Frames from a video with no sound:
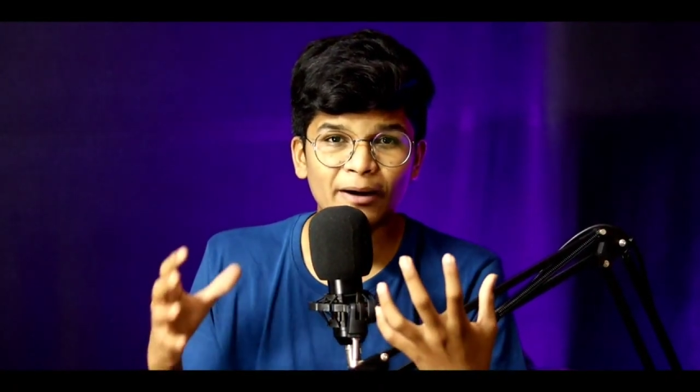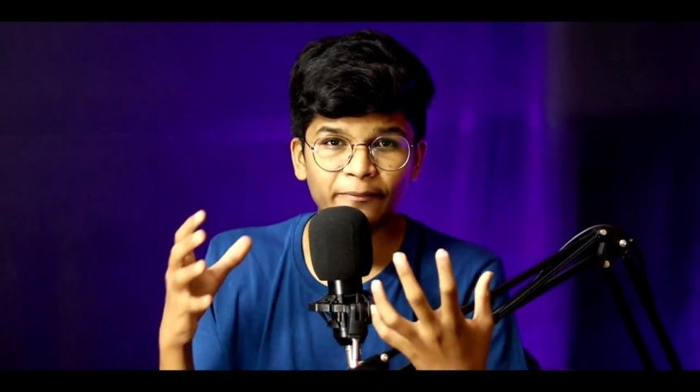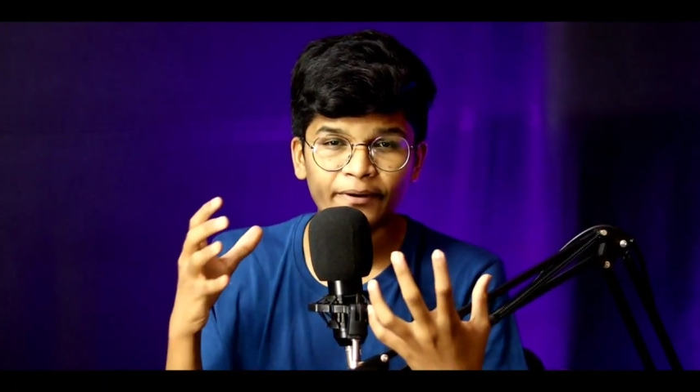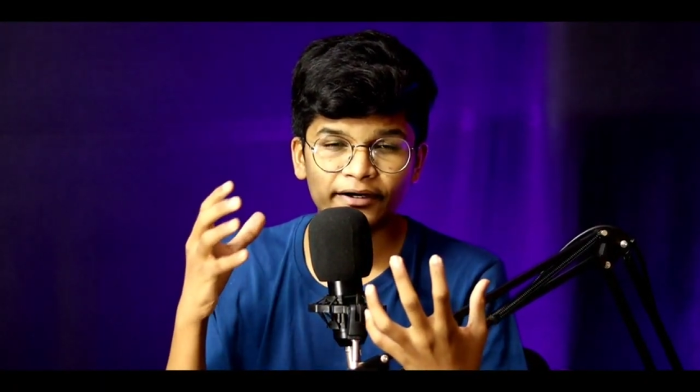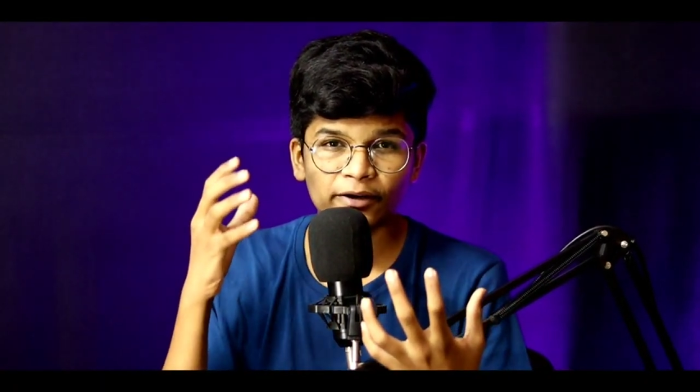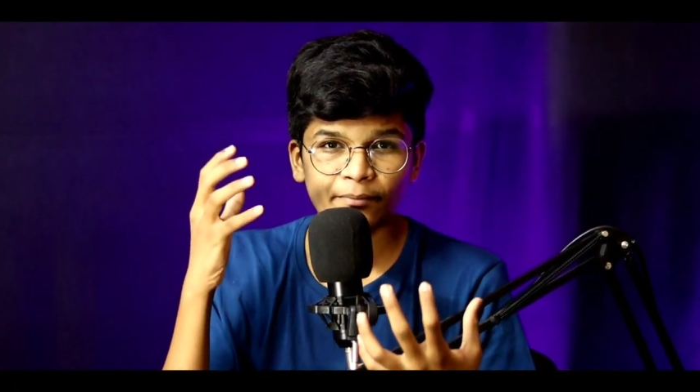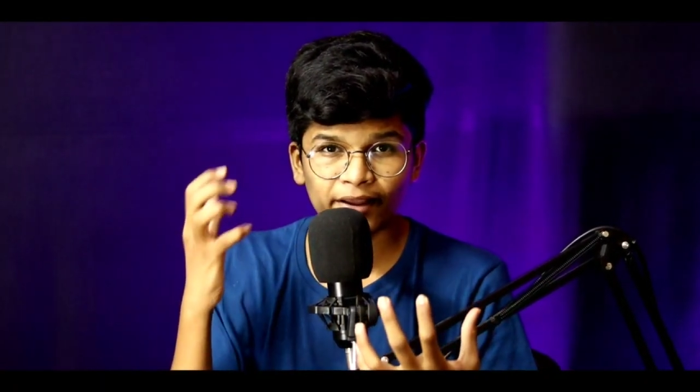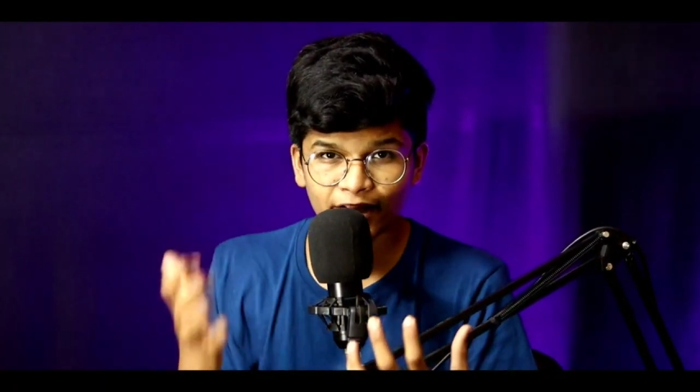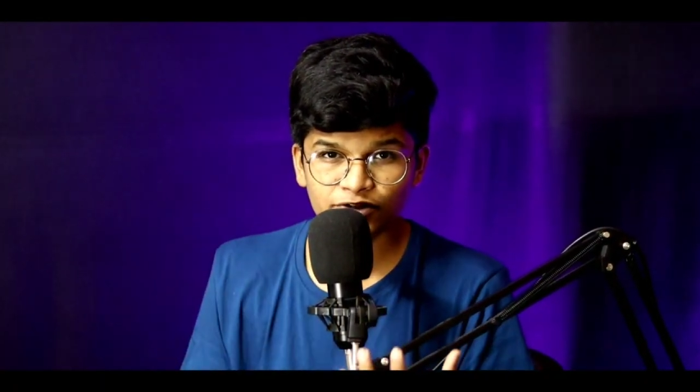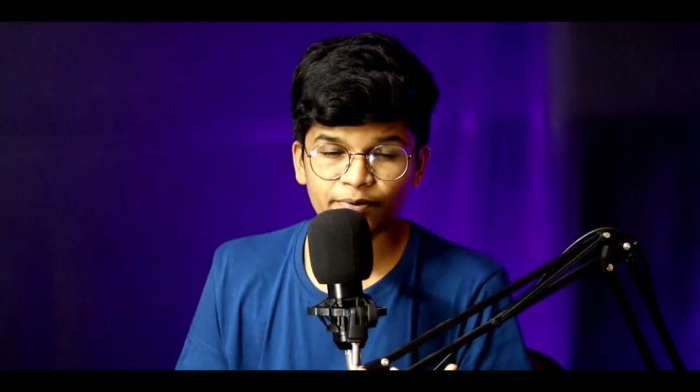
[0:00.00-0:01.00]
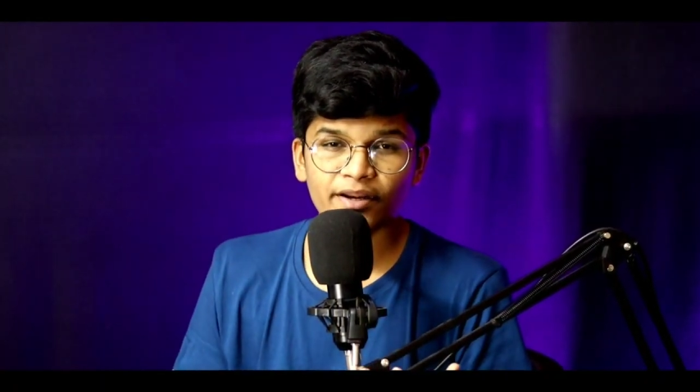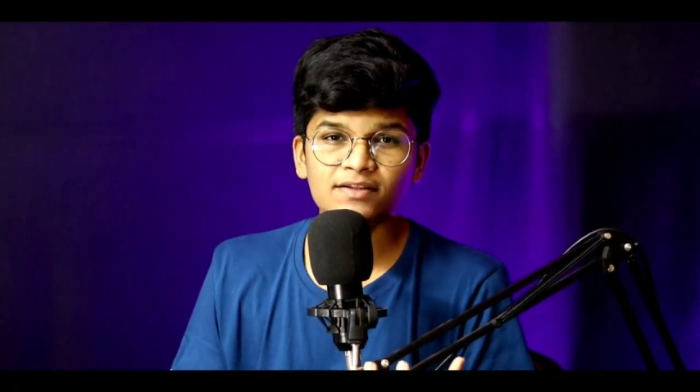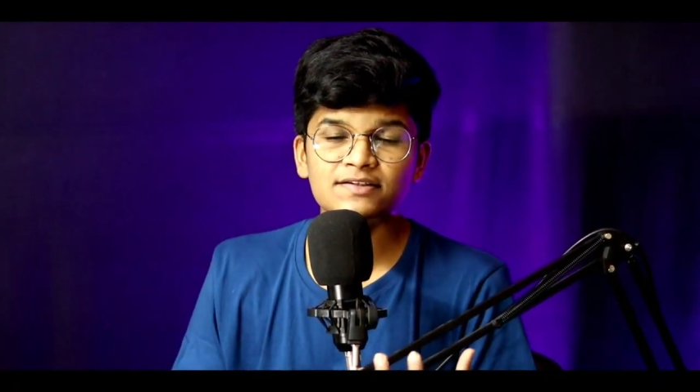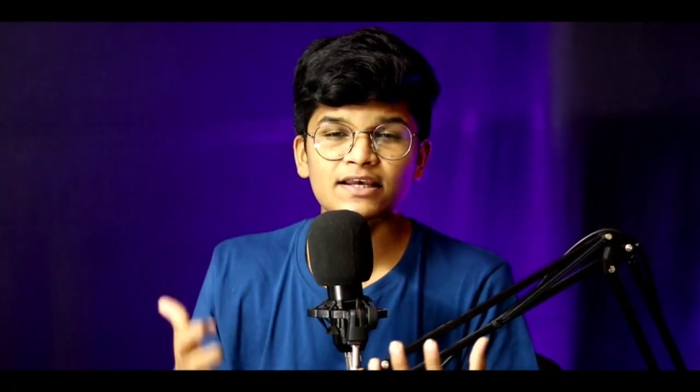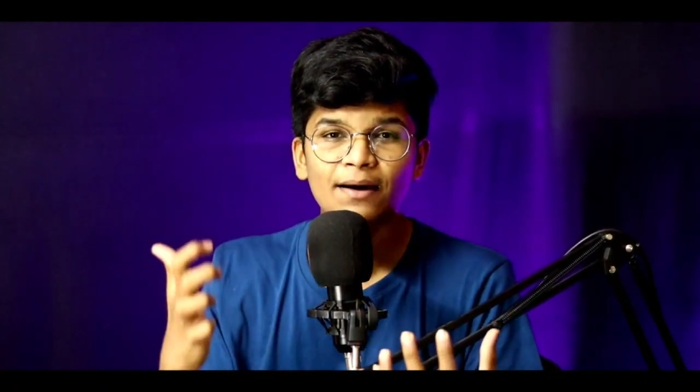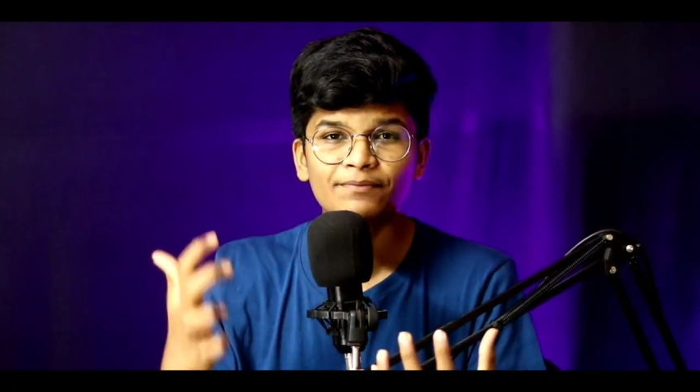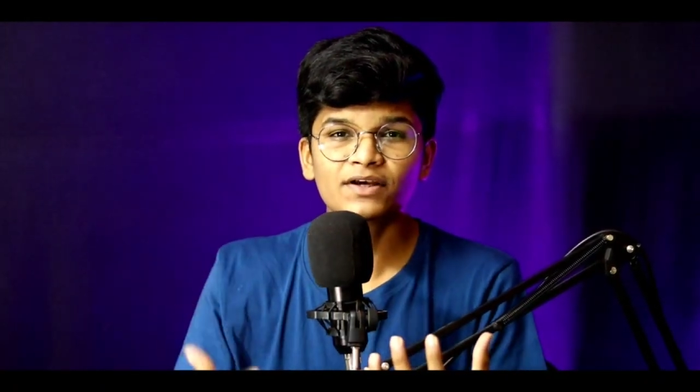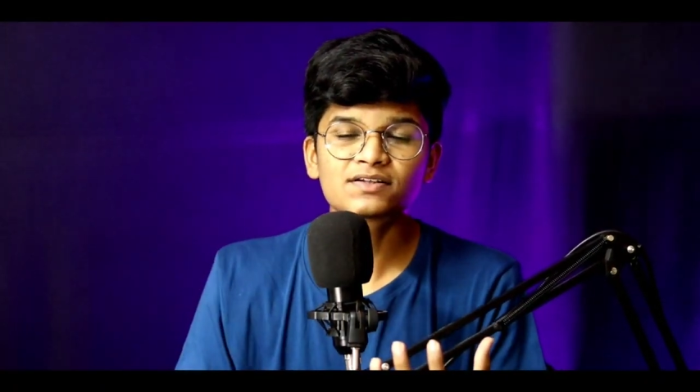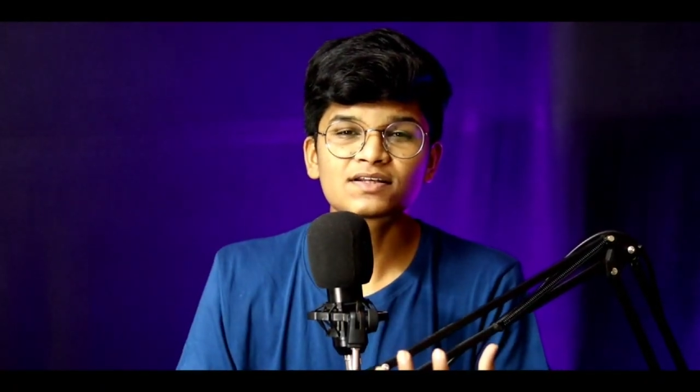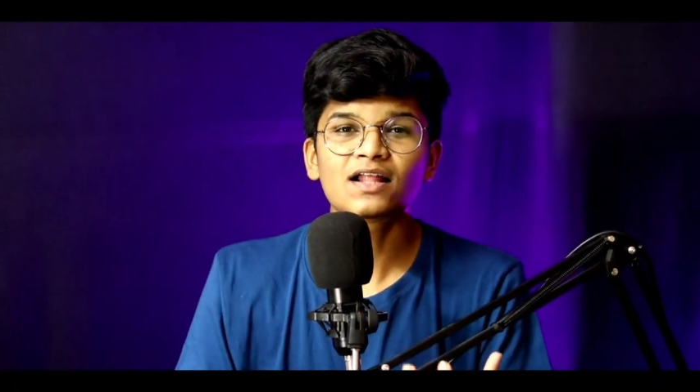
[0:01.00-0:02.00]
बैडमिंटन में एक्सपीरियंस है आप
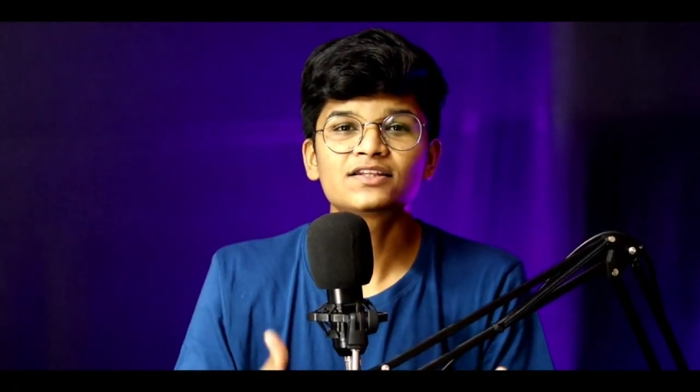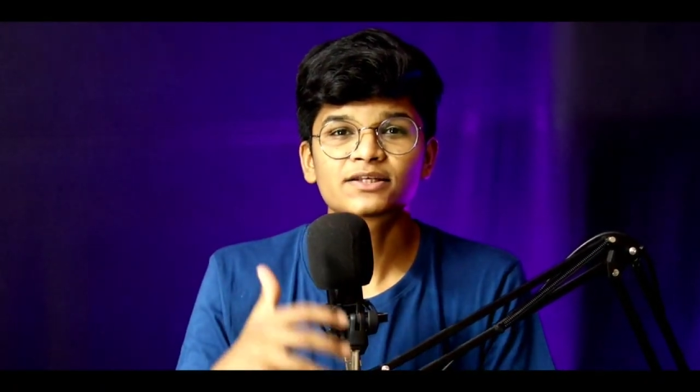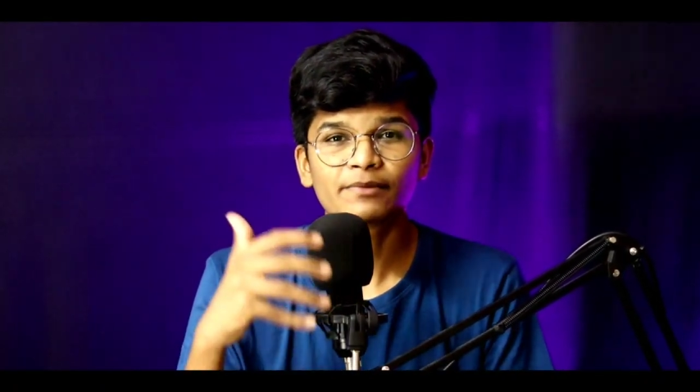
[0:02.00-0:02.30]
दस साल से